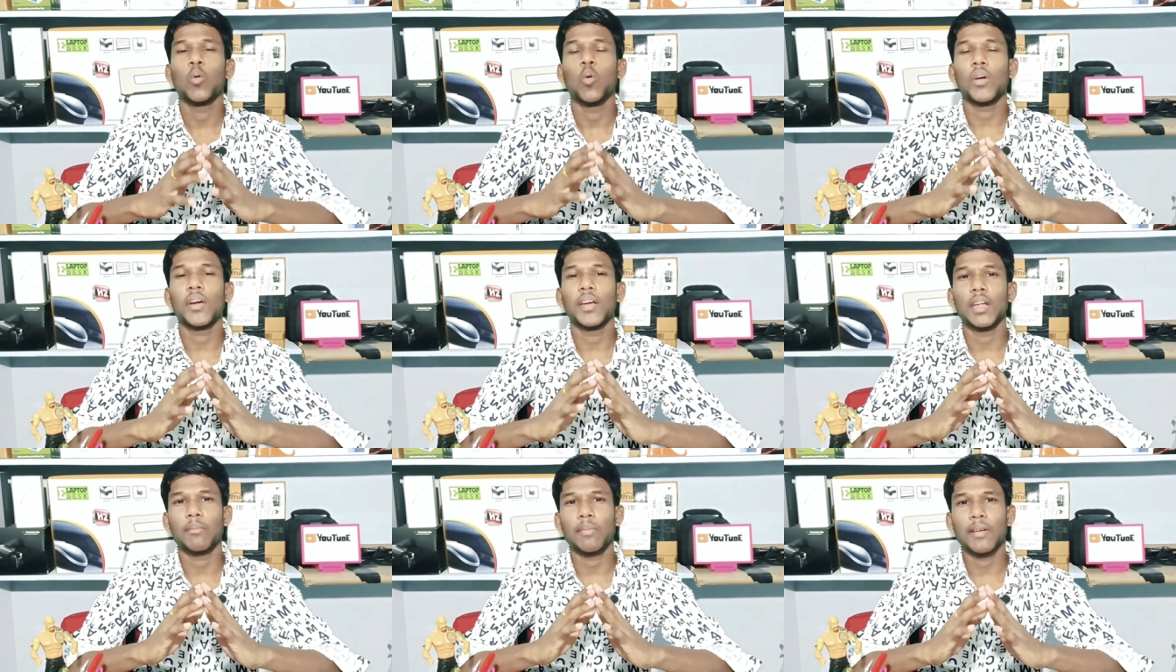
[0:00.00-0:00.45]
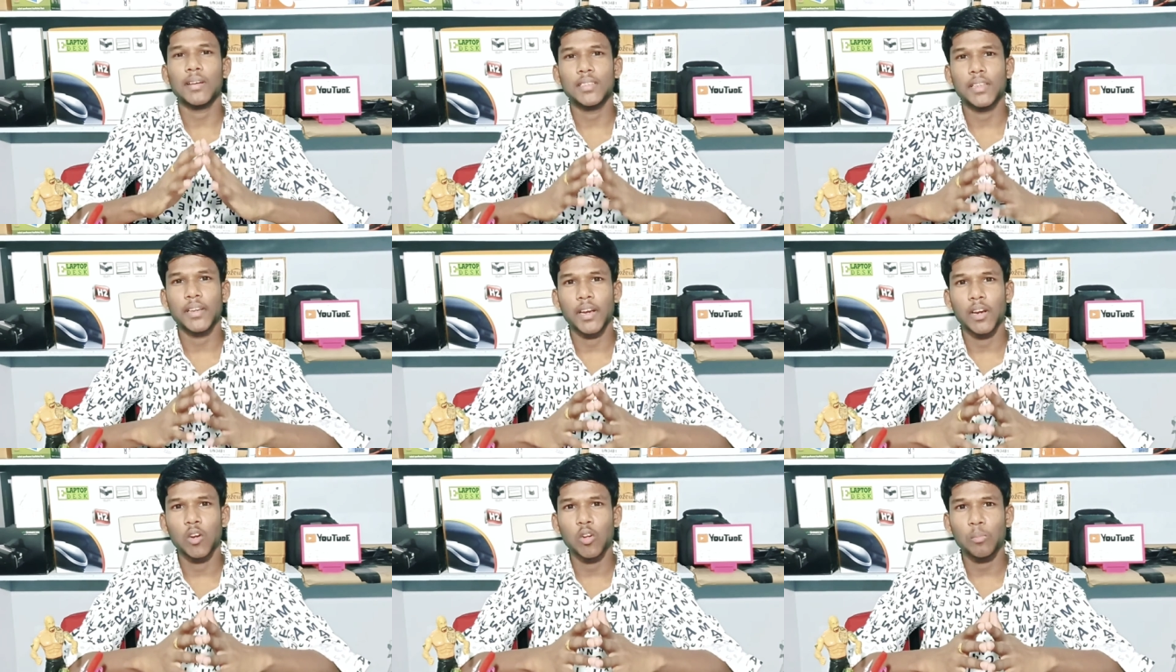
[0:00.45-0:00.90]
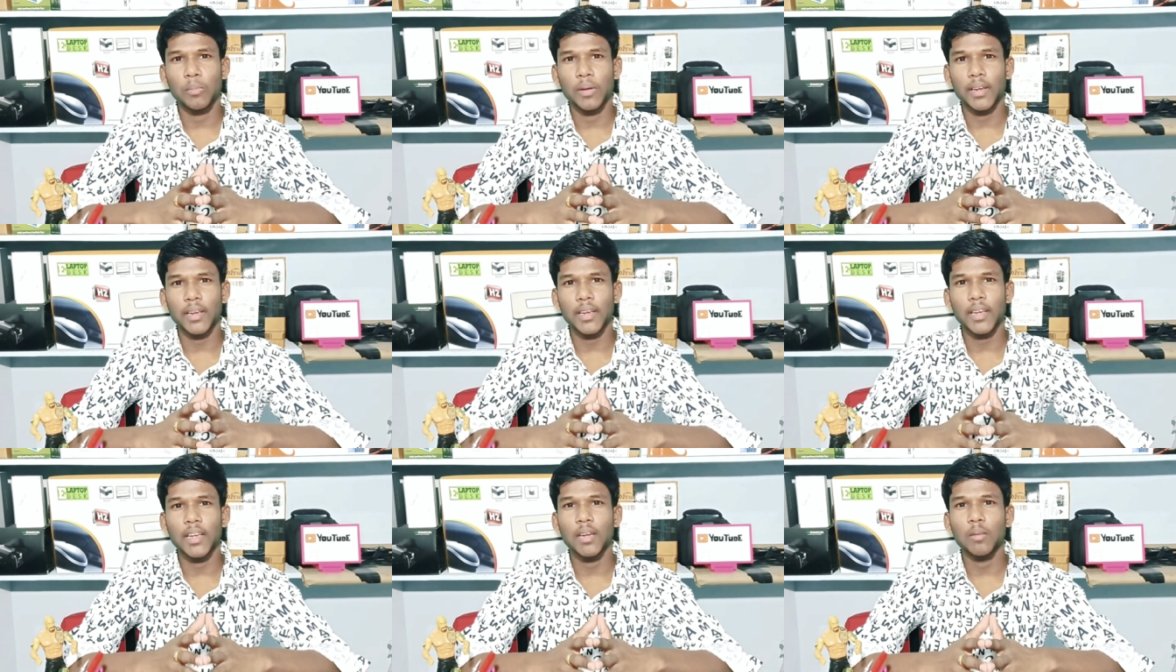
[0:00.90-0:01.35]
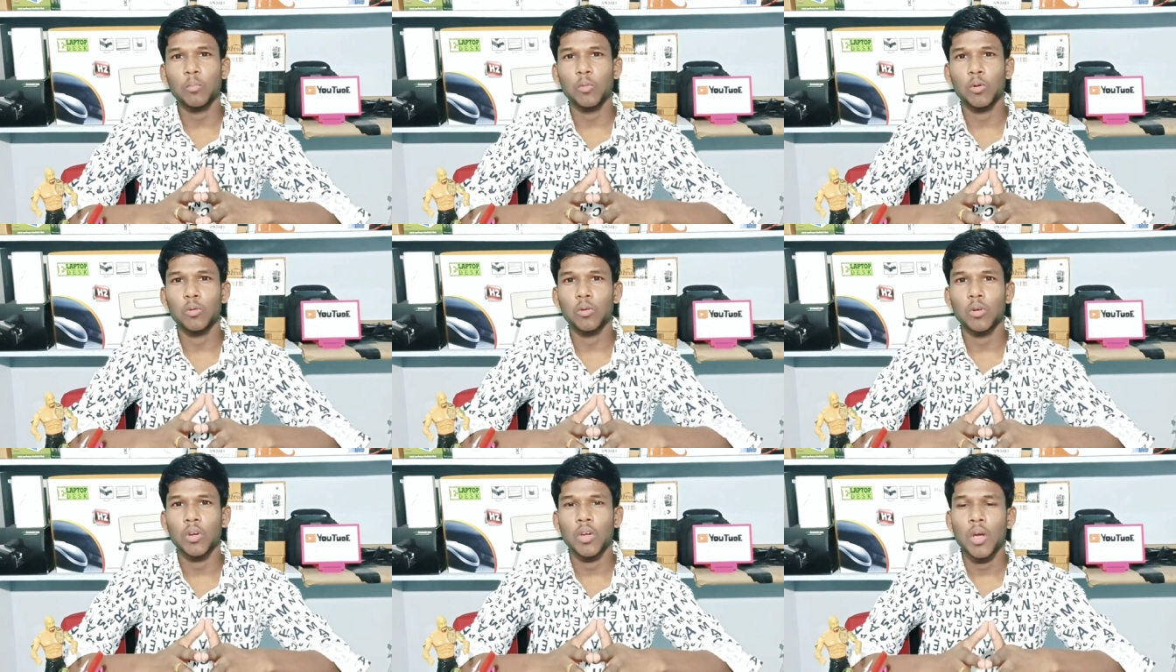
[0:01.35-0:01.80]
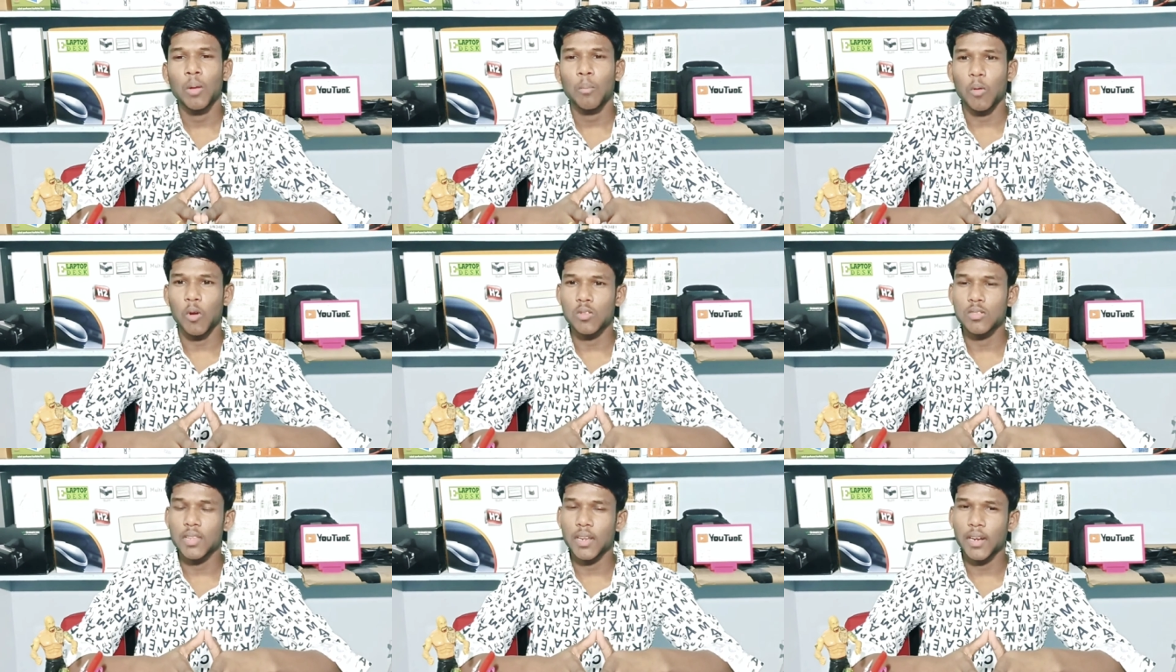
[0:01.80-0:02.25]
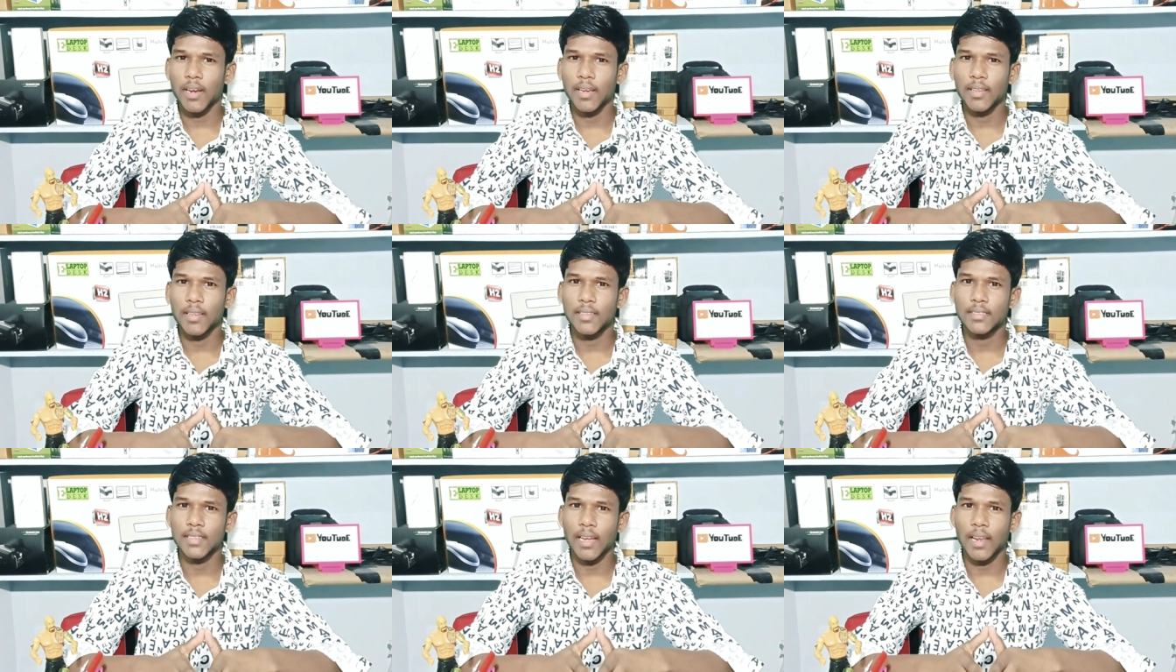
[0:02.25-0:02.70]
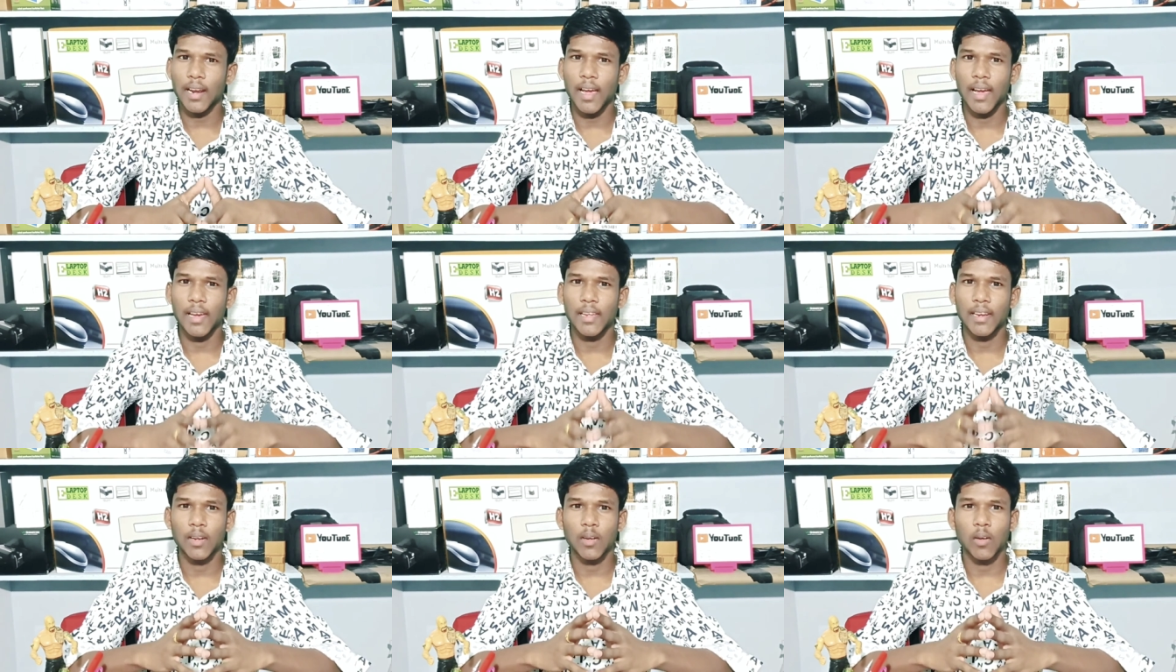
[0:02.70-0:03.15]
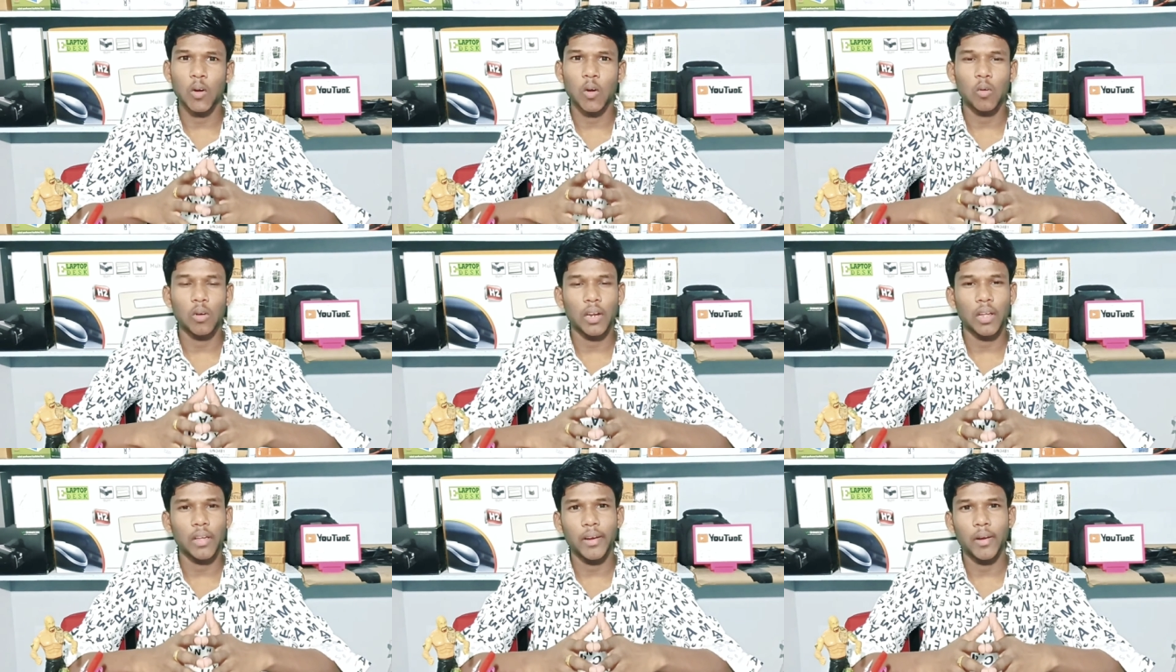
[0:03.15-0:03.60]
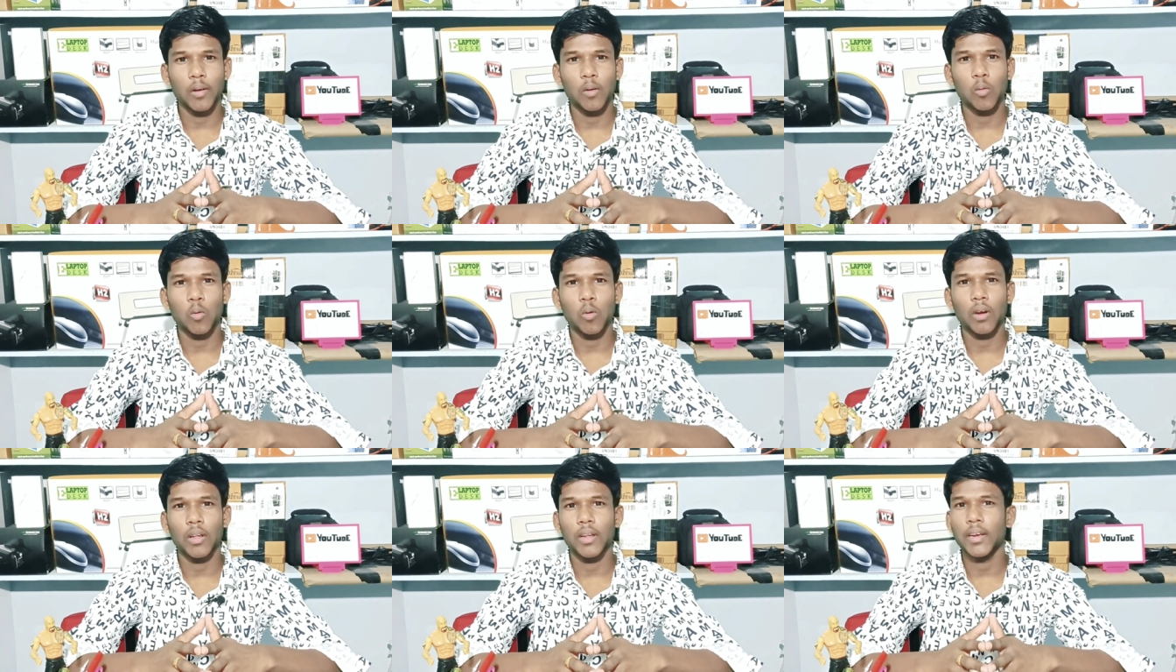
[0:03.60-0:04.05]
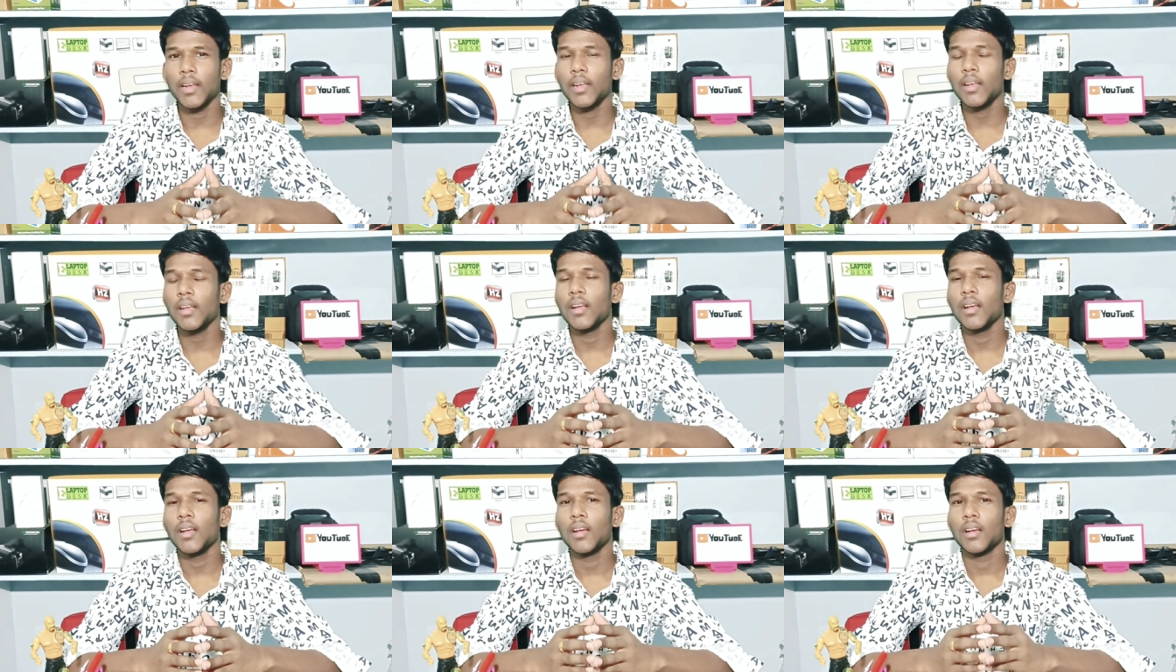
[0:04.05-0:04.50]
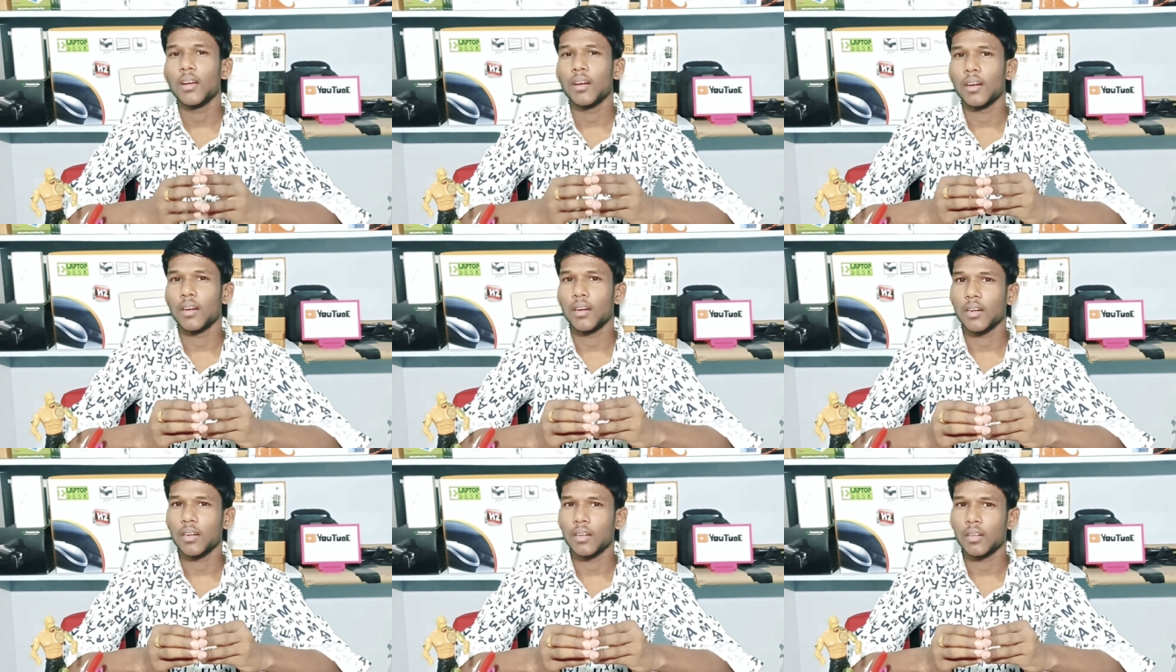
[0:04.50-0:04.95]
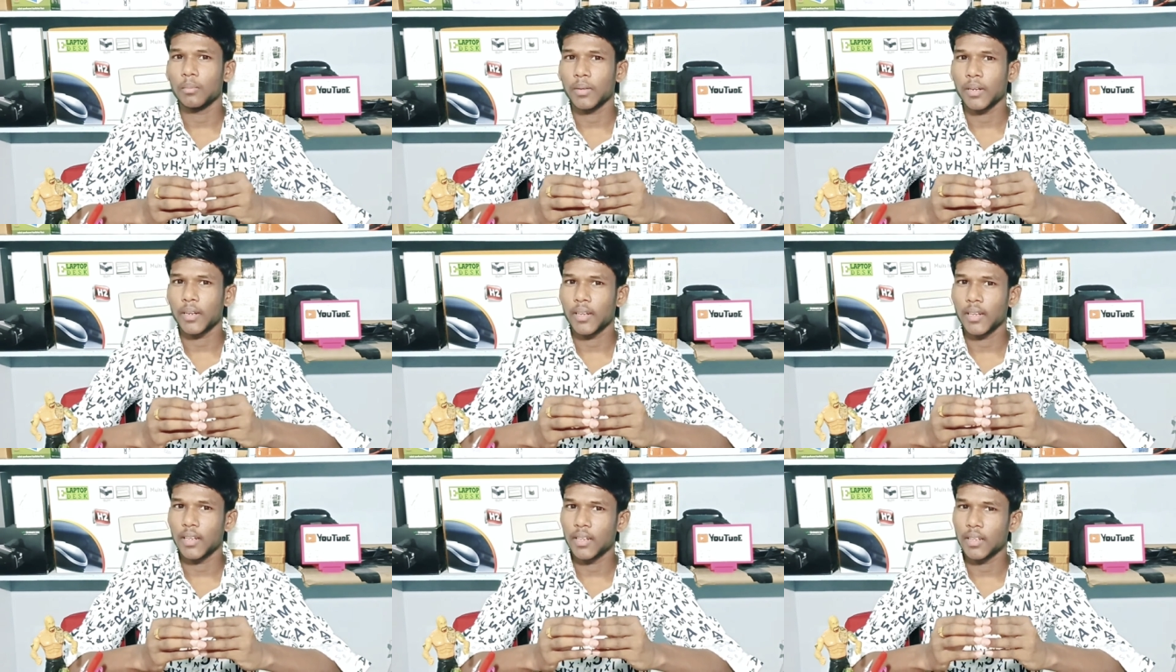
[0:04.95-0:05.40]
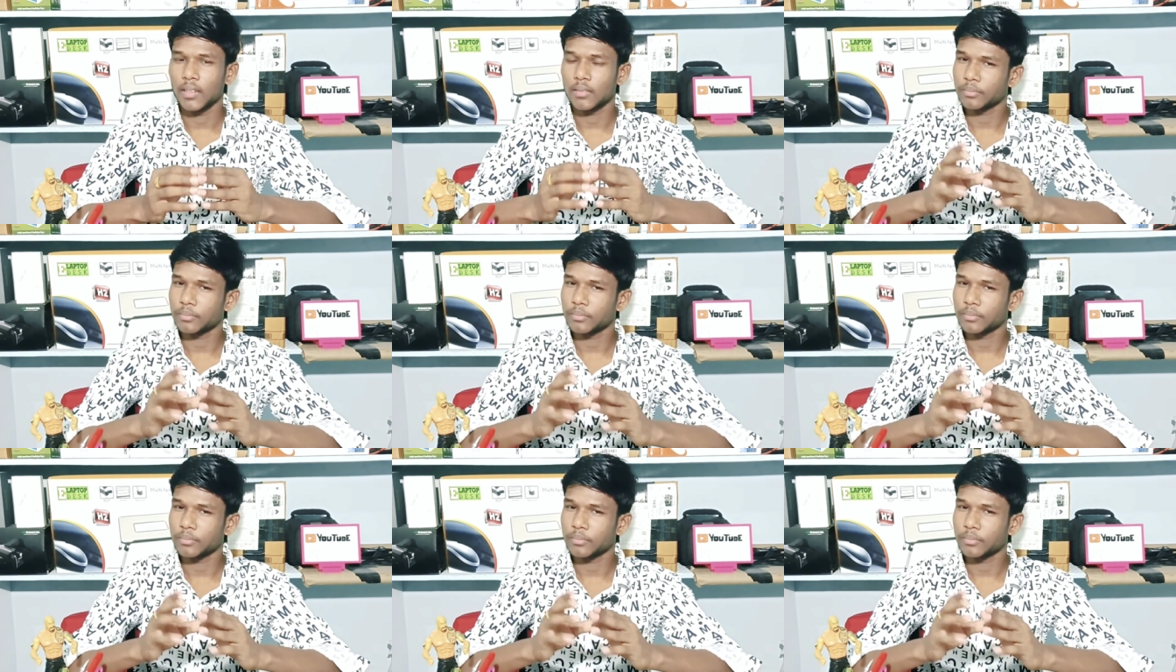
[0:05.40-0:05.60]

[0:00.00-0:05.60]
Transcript: ఓకే నా ఫ్రెండ్స్ ఈ రెండు మనకి ఇప్పుడు ప్రస్తుతానికి అయితే చాలా హైలైట్లోనే ఉన్నాయి రెండు కూడానే మనకి